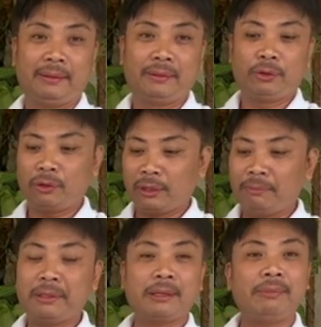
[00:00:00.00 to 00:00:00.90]
So,
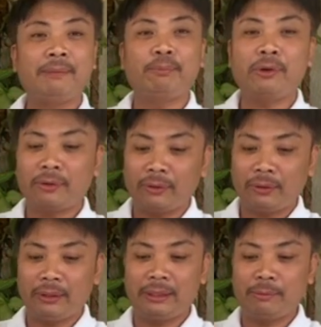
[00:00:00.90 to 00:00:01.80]
ibig sabihin po,
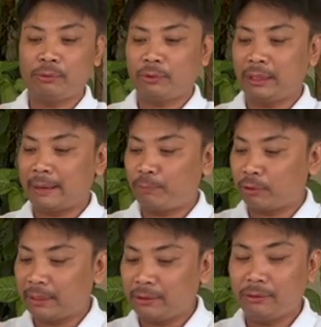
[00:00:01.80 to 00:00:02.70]
hindi mo
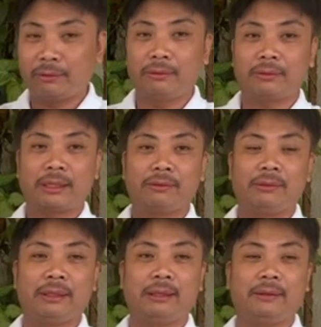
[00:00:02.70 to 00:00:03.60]
inaproban yung
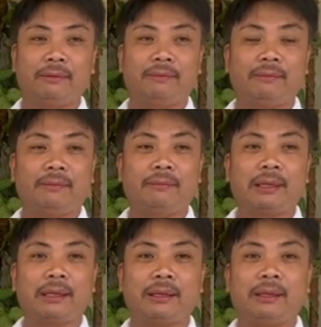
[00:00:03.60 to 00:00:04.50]
sanggunian
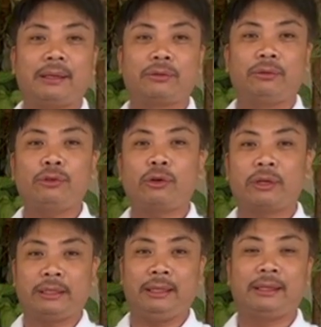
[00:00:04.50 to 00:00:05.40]
barangay resolution
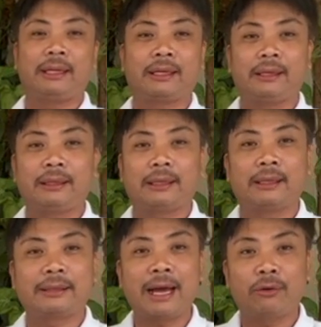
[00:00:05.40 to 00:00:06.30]
kasi di nakikita
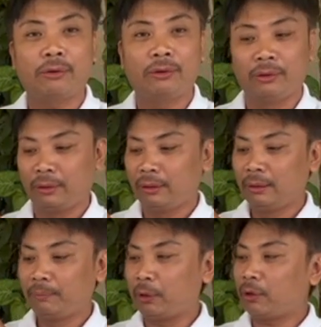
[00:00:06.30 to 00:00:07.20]
ng tao.
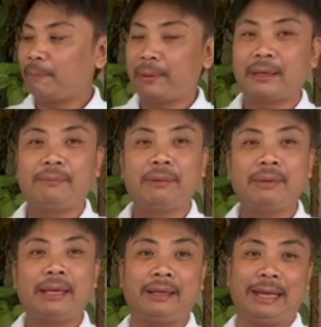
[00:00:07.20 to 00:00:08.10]
Pero kapag
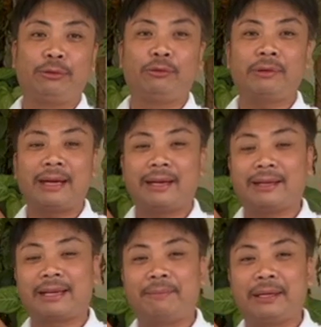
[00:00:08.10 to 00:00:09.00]
namimigay, nandun ka,
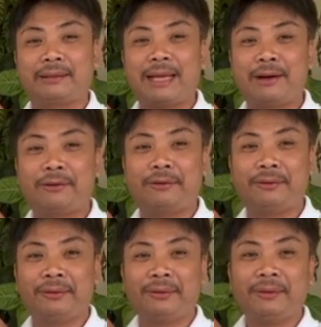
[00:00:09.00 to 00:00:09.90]
kasama ng tao,
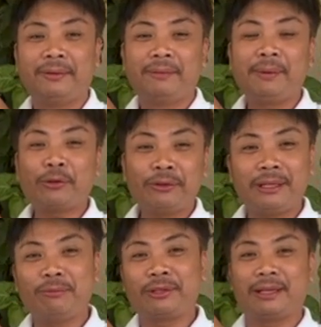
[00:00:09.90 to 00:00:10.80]
pero
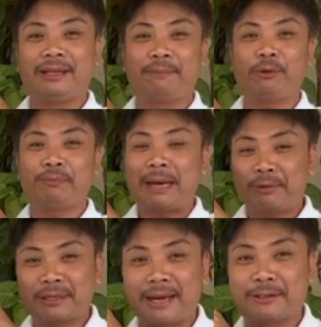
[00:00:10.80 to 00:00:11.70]
hindi mo siya in-approve,
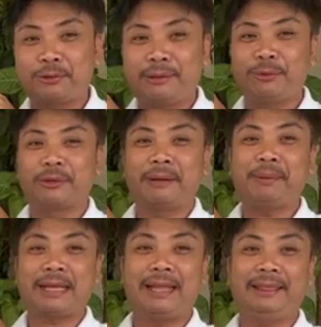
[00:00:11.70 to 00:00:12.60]
tapos kakasuhan mo yung
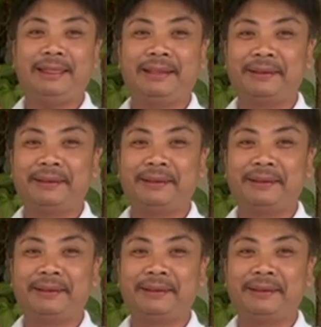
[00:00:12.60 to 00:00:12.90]
kapitan,